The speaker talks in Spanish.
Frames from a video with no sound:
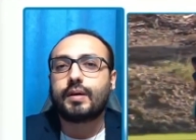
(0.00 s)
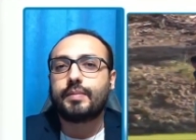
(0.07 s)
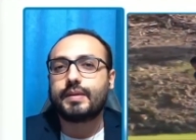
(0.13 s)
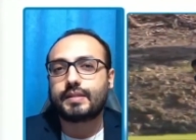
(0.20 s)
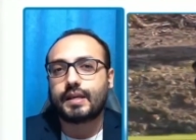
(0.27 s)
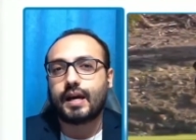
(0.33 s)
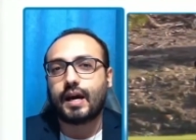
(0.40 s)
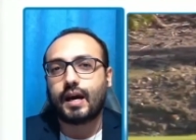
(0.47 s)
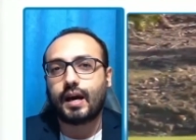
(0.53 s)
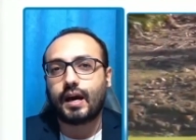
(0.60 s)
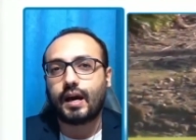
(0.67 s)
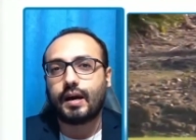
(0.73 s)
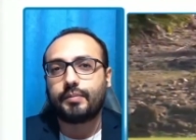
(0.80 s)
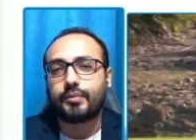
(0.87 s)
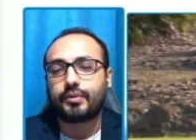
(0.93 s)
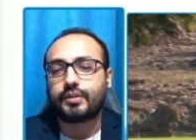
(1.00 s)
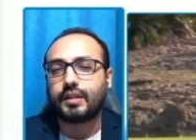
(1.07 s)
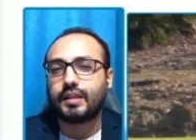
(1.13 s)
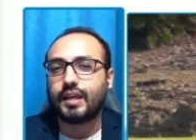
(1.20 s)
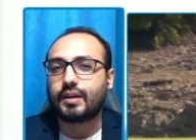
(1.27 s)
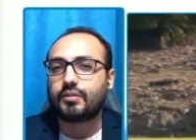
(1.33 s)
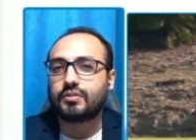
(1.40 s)
pocas veces a,
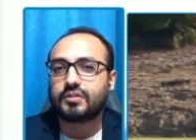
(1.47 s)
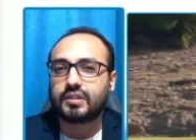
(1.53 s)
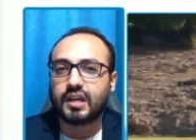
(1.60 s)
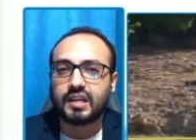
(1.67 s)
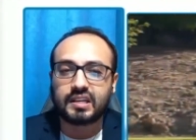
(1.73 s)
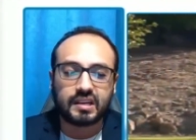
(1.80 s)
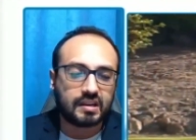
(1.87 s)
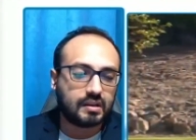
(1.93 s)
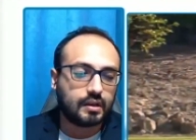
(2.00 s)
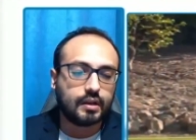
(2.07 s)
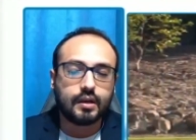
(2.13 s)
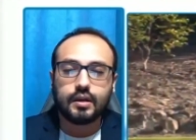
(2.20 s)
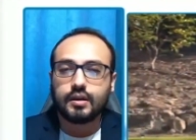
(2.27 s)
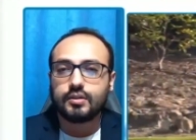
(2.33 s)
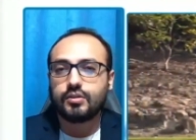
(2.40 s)
portería contraria.